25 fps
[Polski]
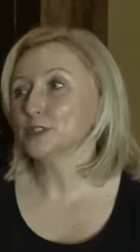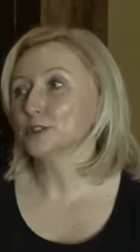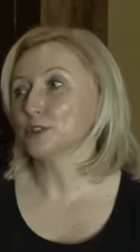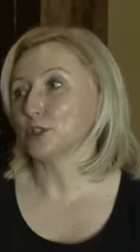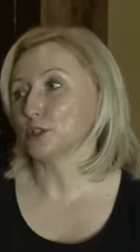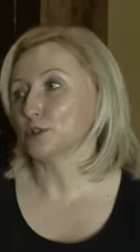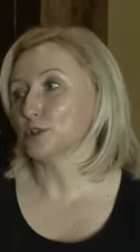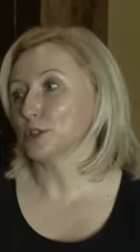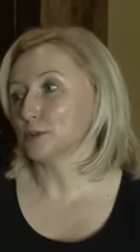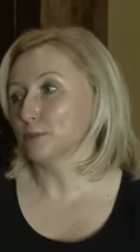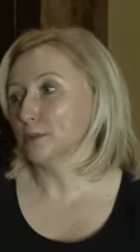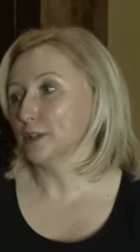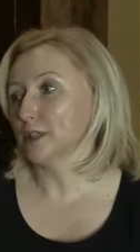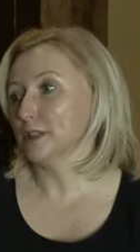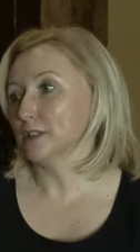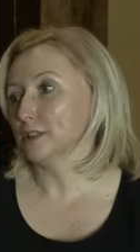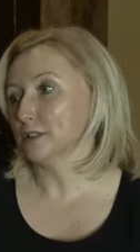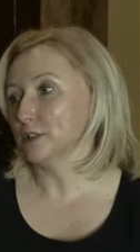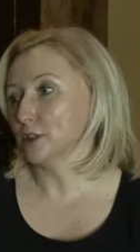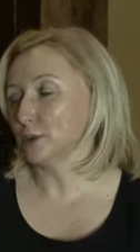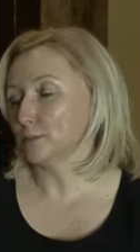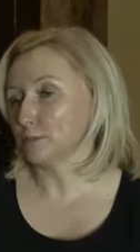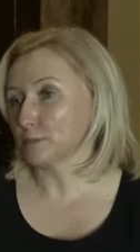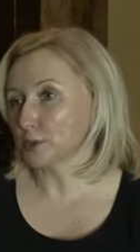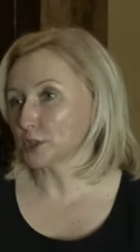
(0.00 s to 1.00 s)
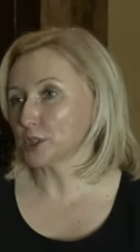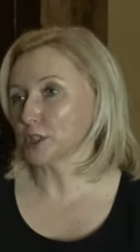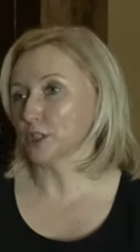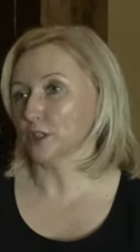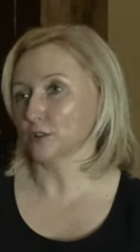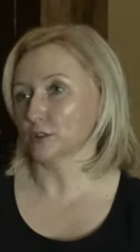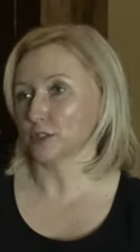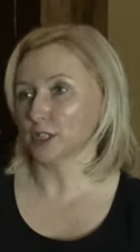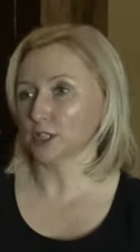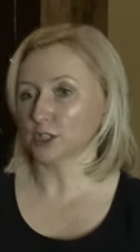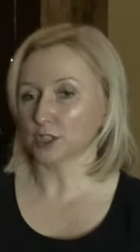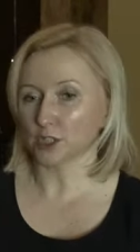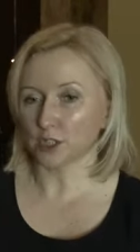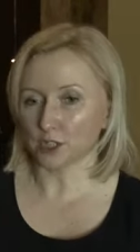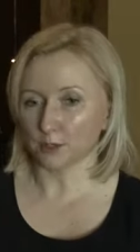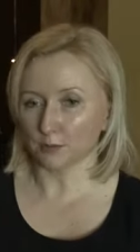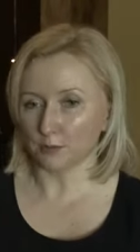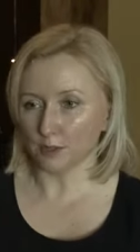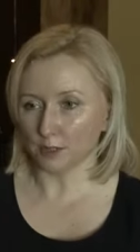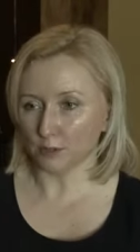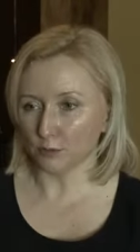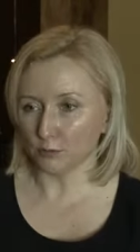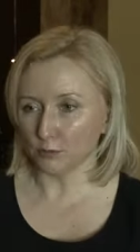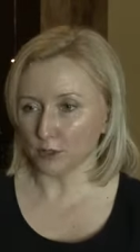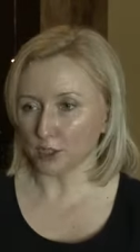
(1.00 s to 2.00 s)
to trzeba no, przyjąć, tak, że
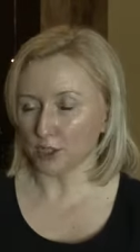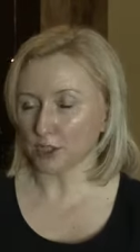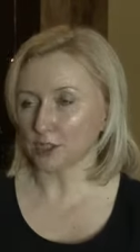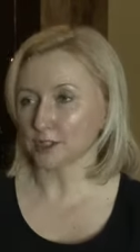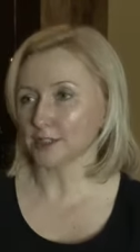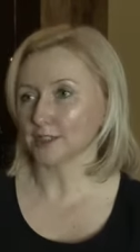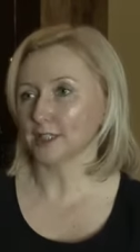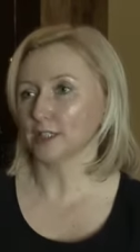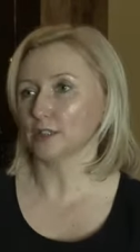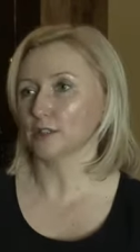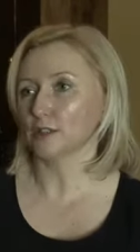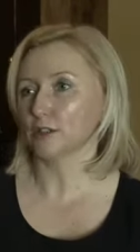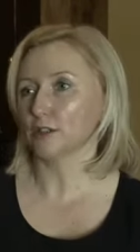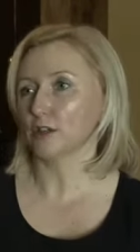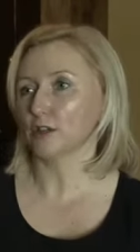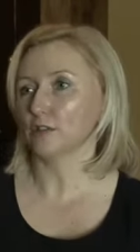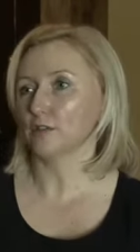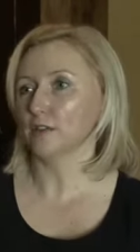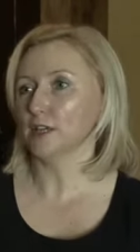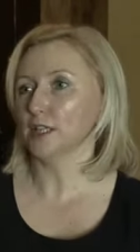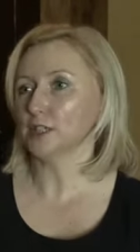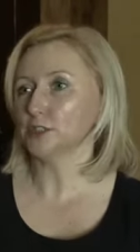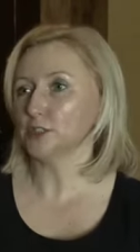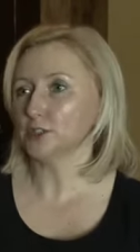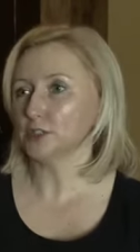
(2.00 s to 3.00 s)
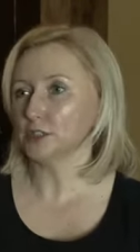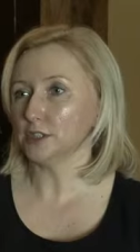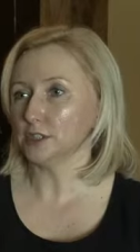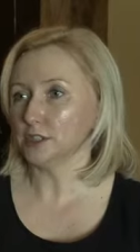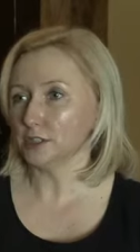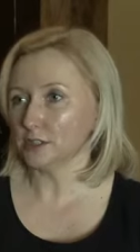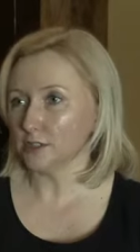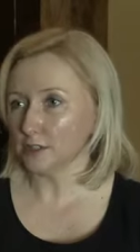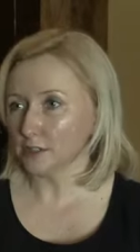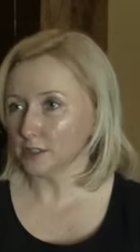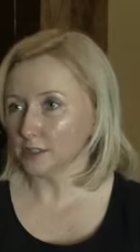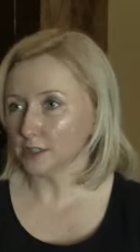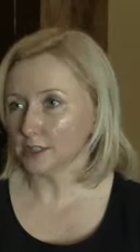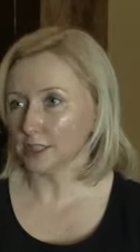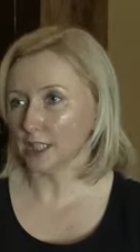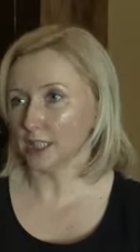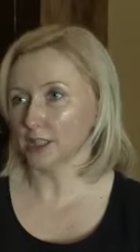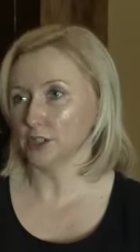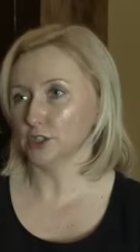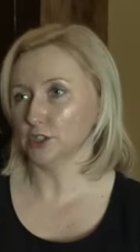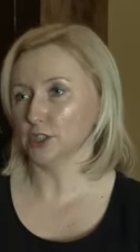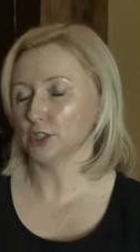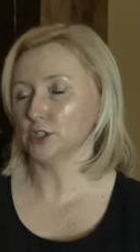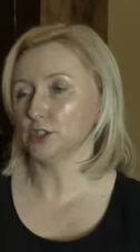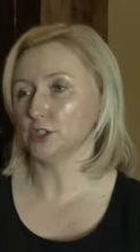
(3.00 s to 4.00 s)
trzeba umieć się zalogować i, i
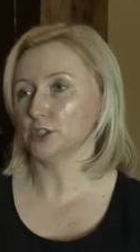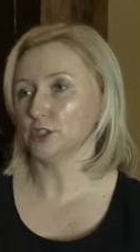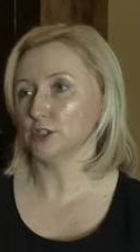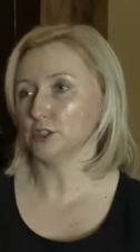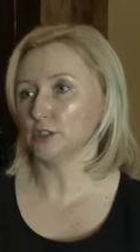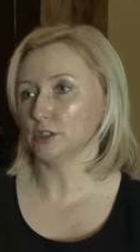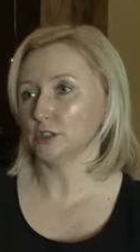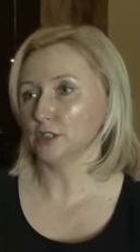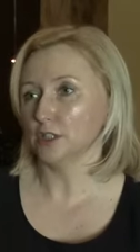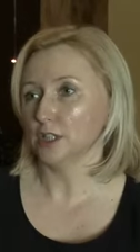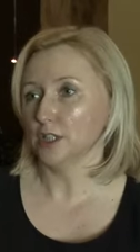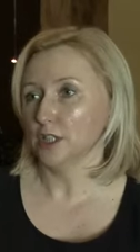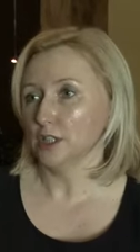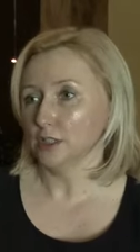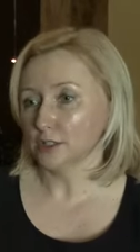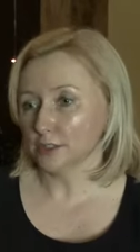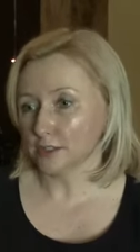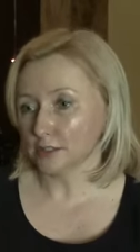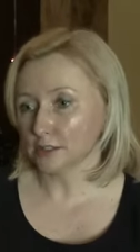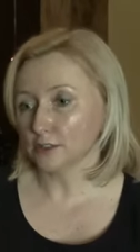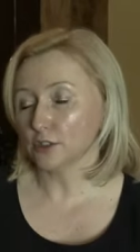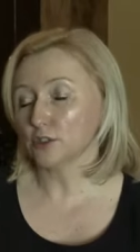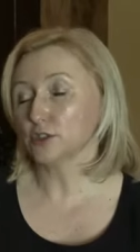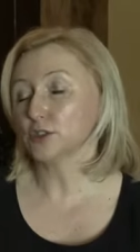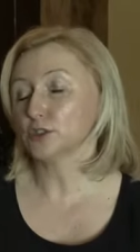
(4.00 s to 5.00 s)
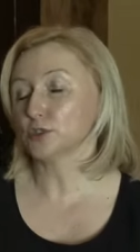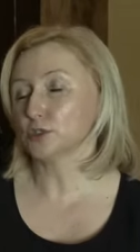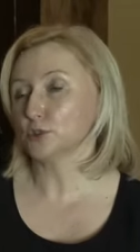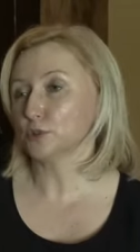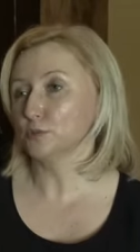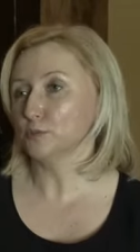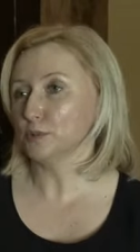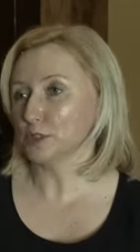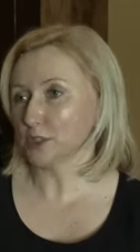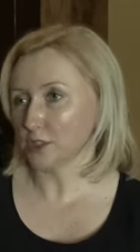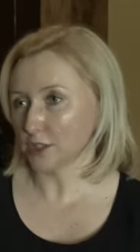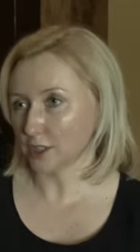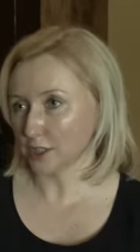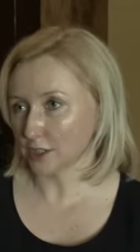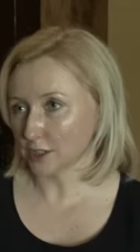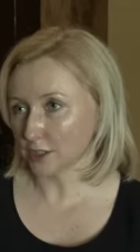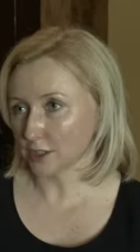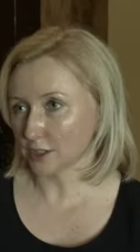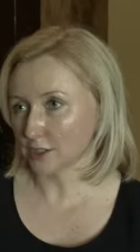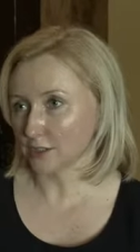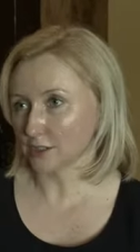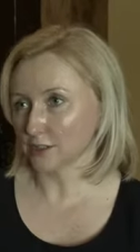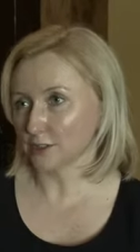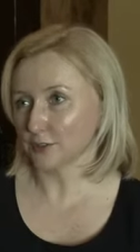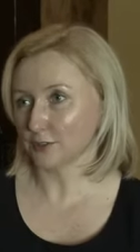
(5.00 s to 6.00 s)
zajrzeć, czyli na no, nie zgubić
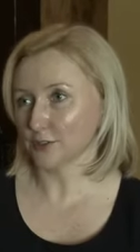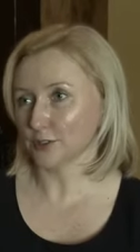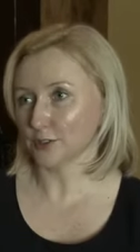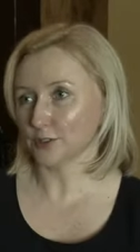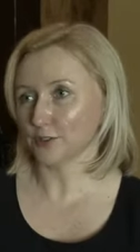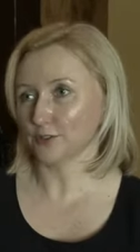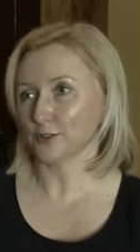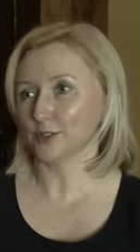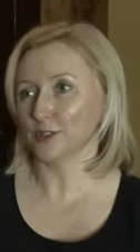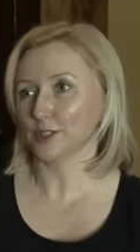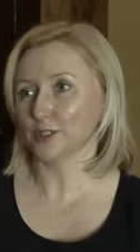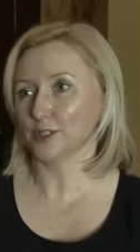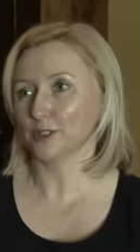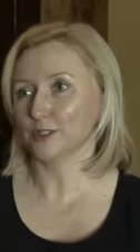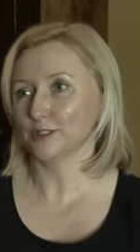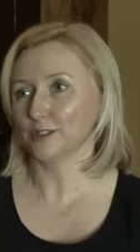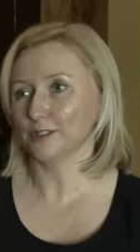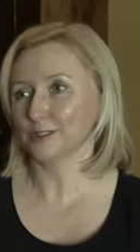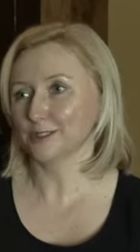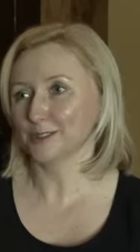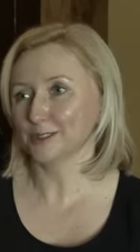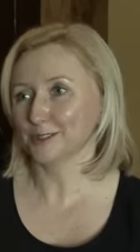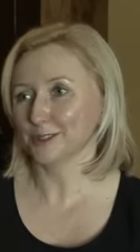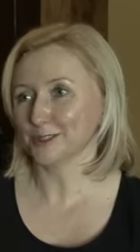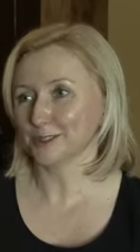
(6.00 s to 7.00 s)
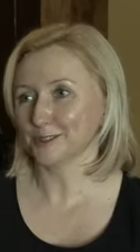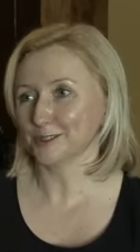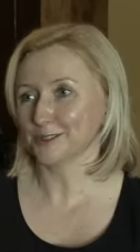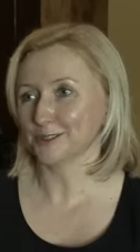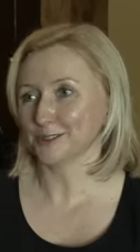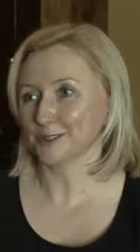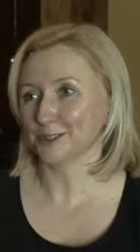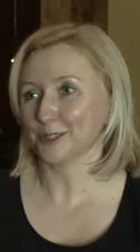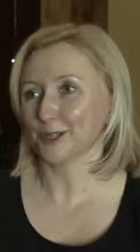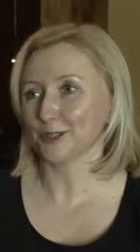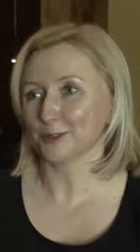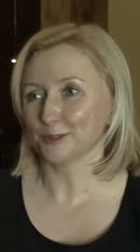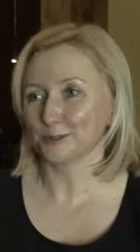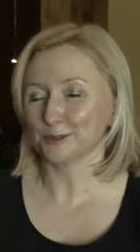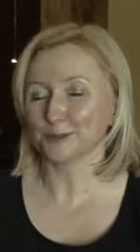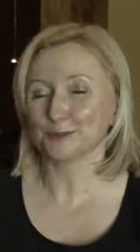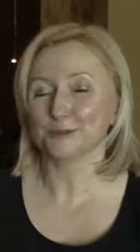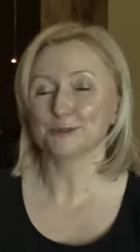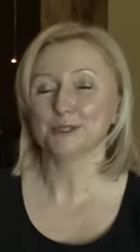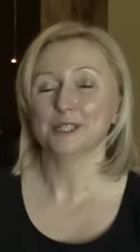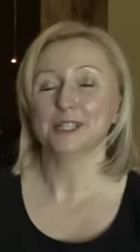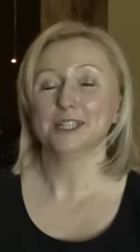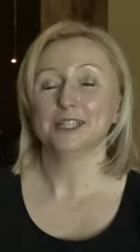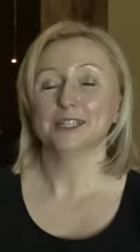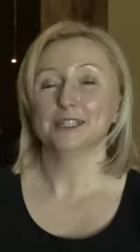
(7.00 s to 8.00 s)
także swojego
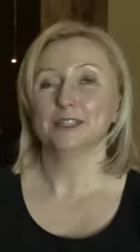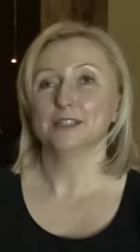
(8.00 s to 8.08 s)
kodu.